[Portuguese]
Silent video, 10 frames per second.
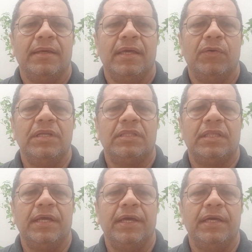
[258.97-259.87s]
eu
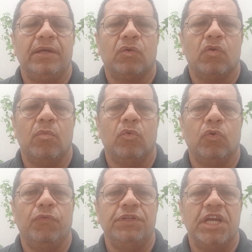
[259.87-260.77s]
entrei
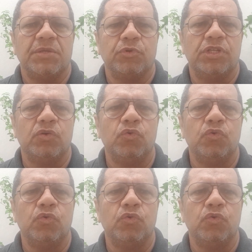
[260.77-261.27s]
como o 22